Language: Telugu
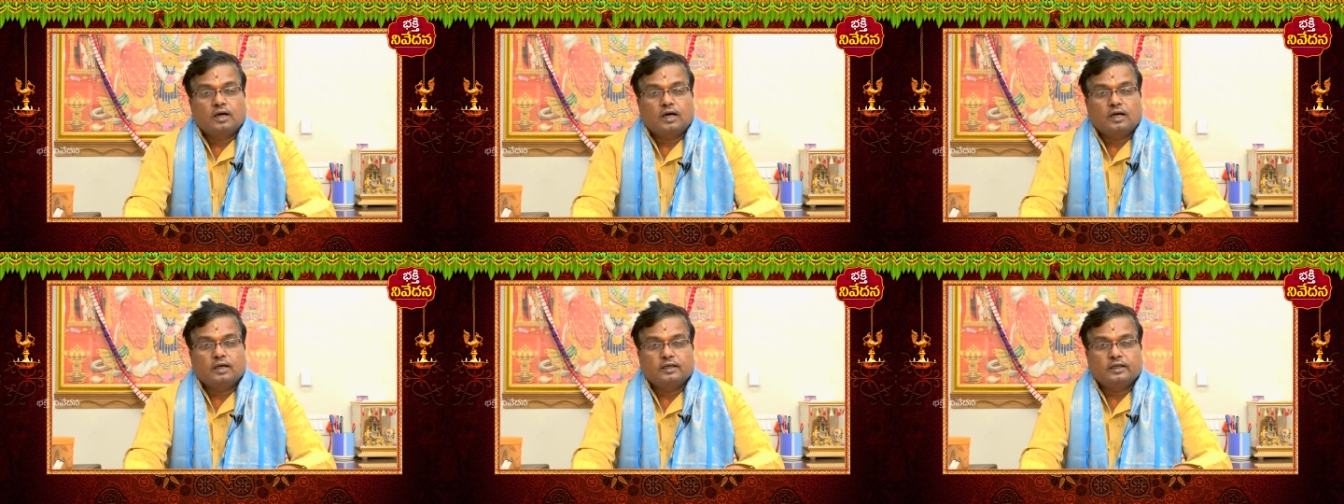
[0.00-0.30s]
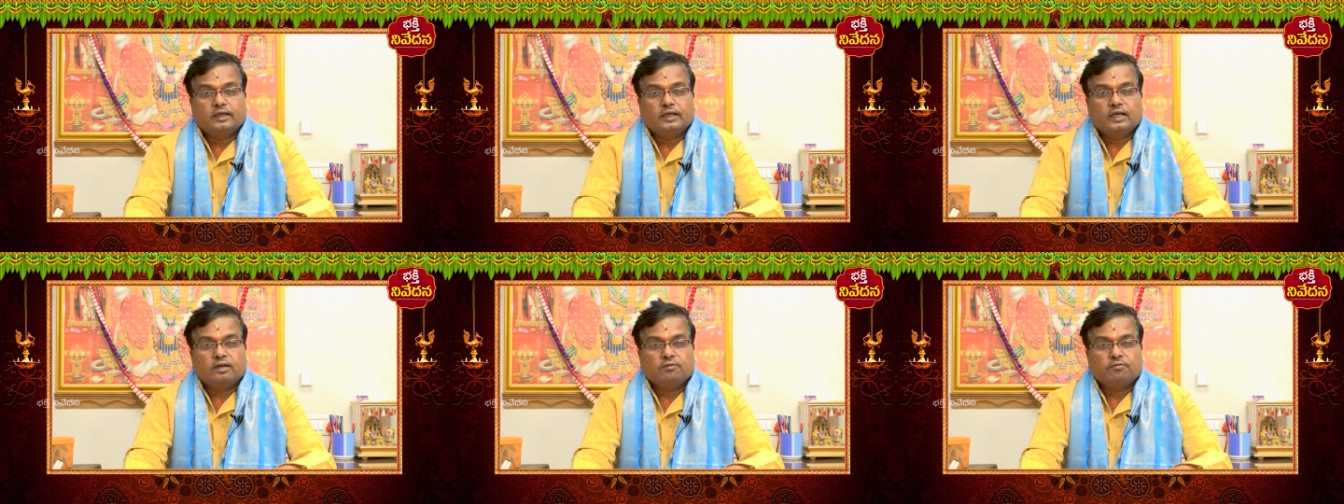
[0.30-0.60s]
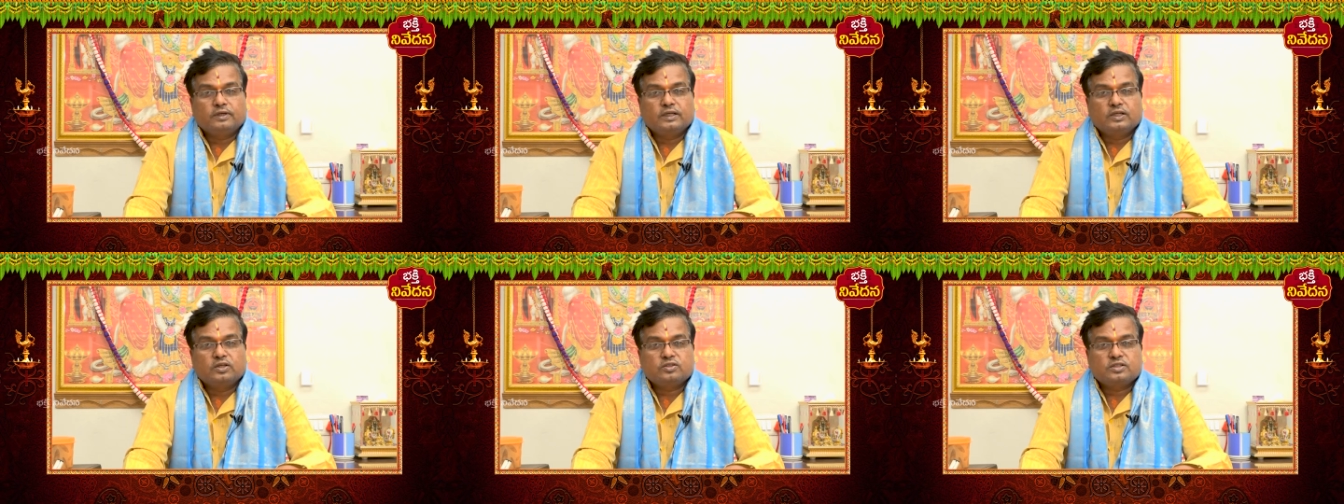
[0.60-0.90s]
అంటే
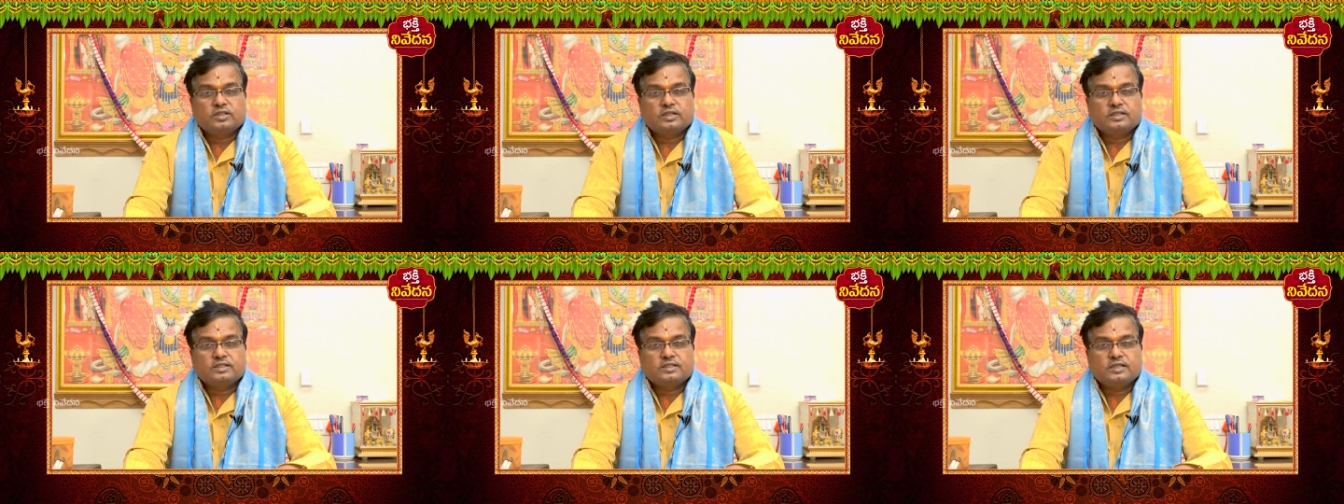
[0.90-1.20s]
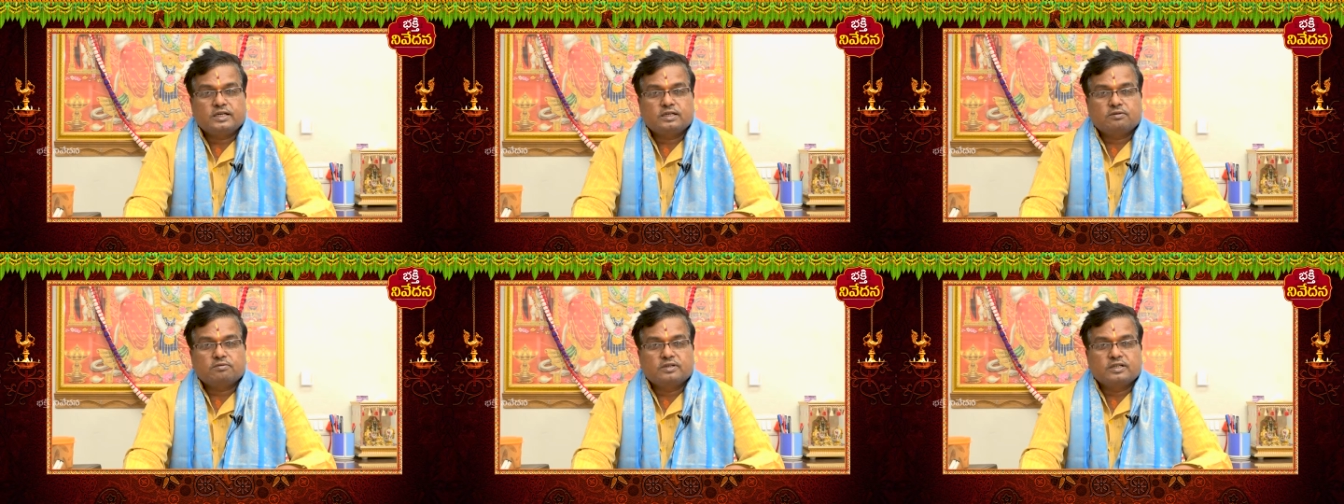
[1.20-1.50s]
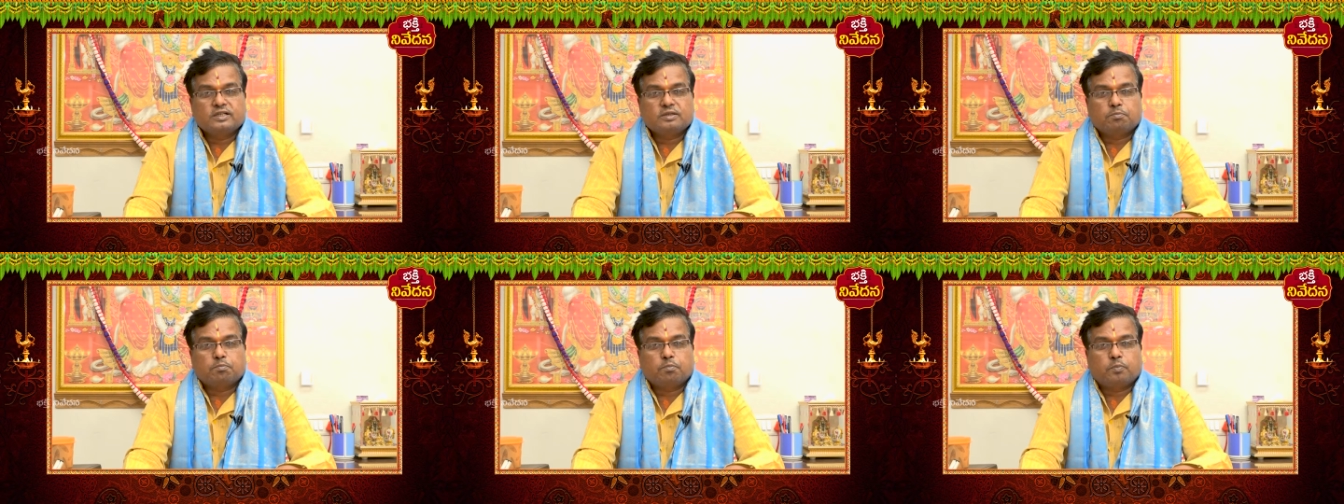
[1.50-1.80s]
వీరు
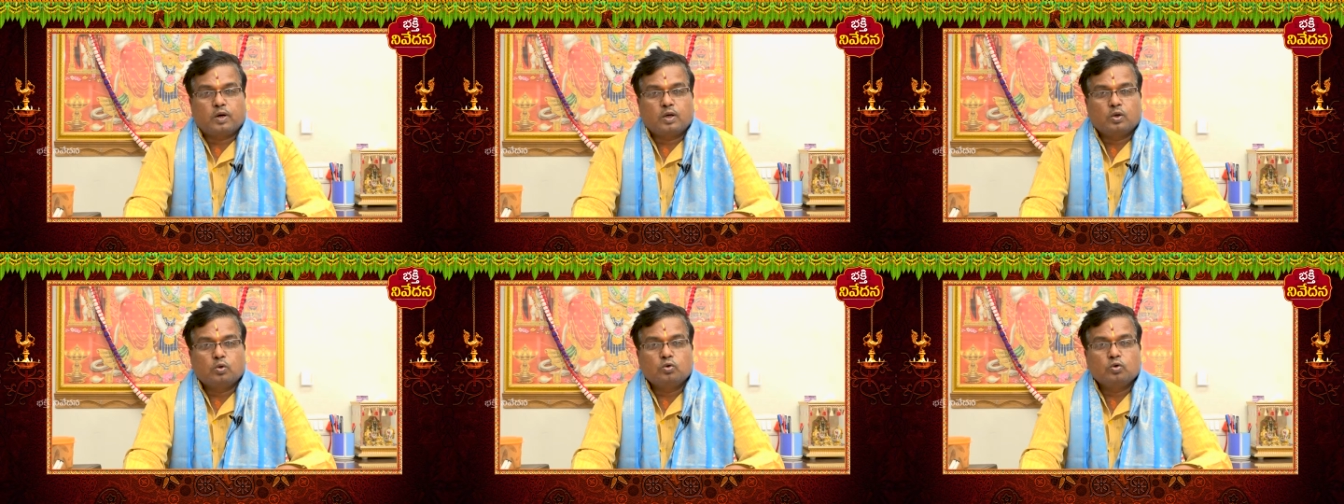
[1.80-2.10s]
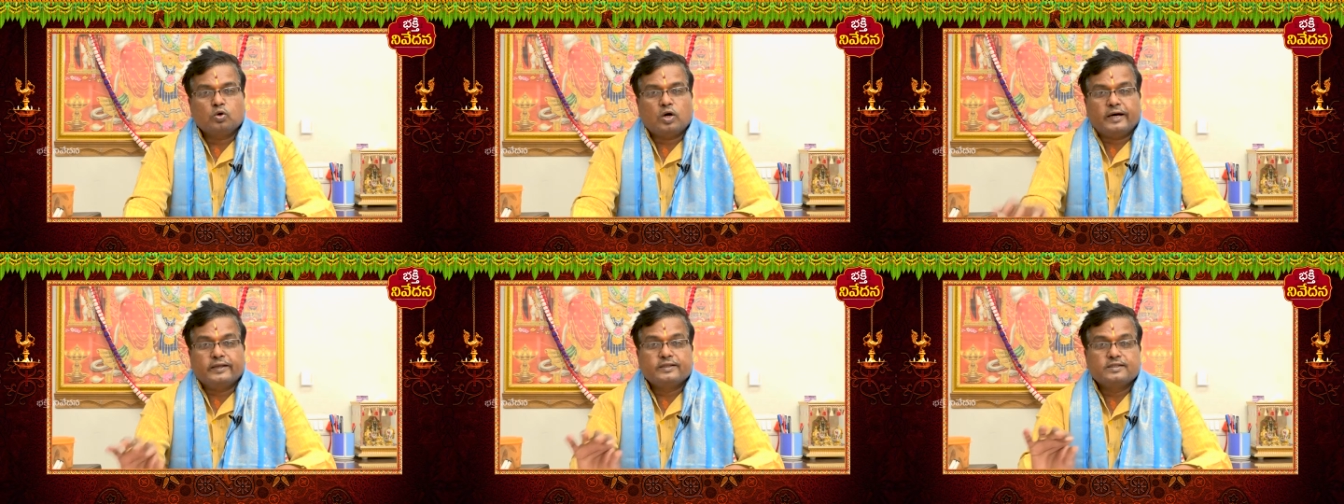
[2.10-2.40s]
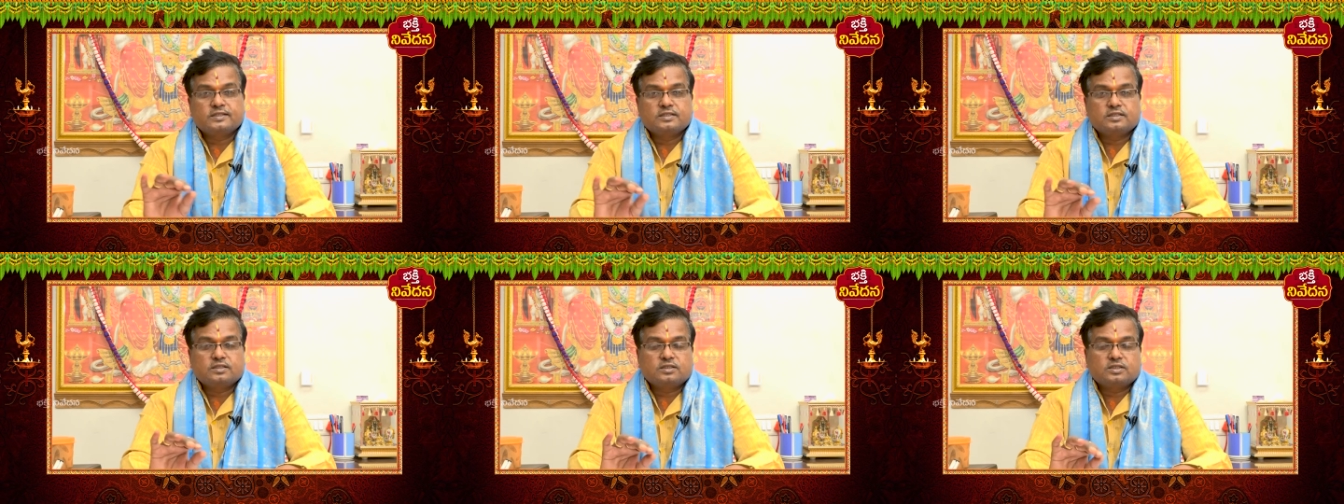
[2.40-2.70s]
చేసేటువంటి పనులు
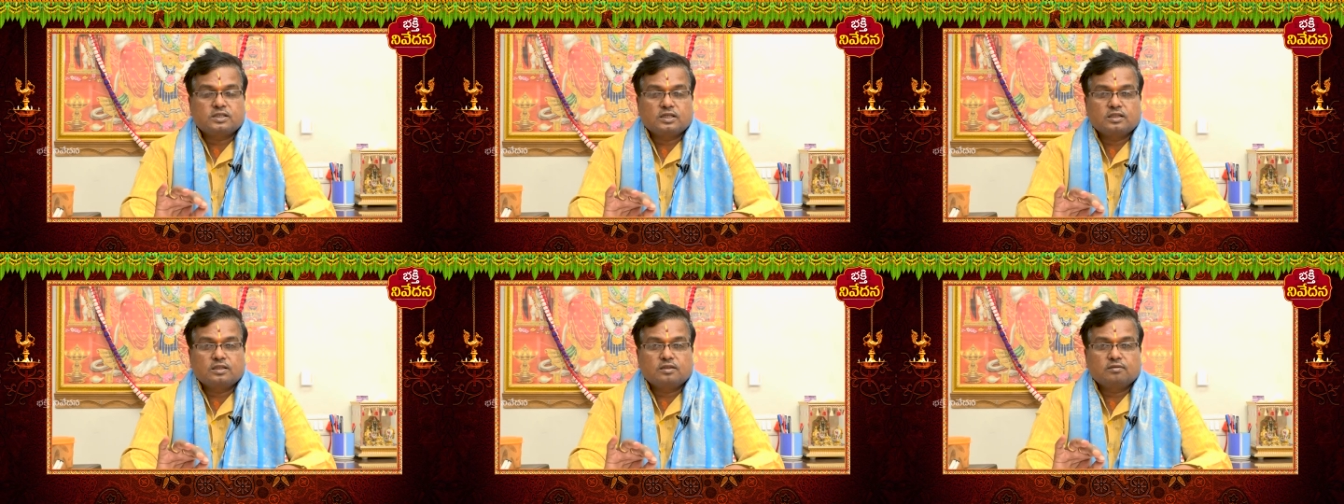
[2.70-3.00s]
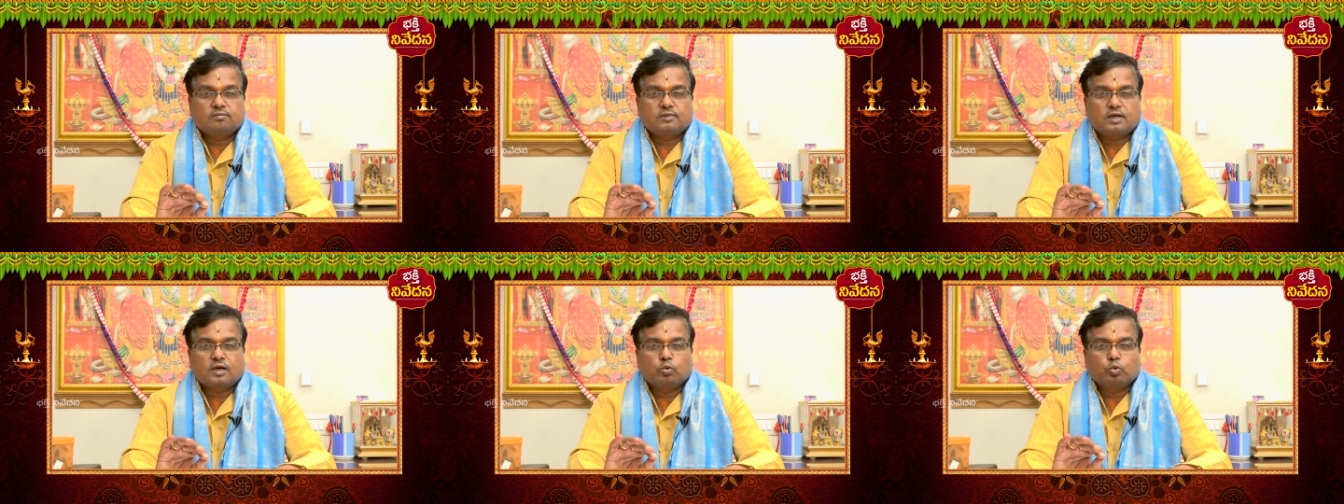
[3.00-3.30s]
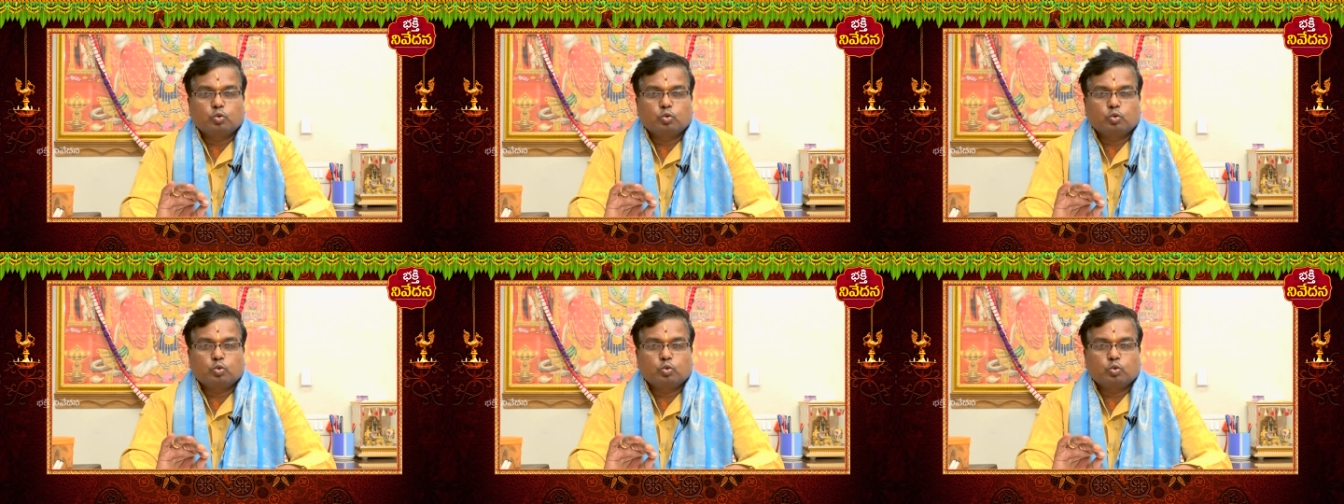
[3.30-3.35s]
అత్యంత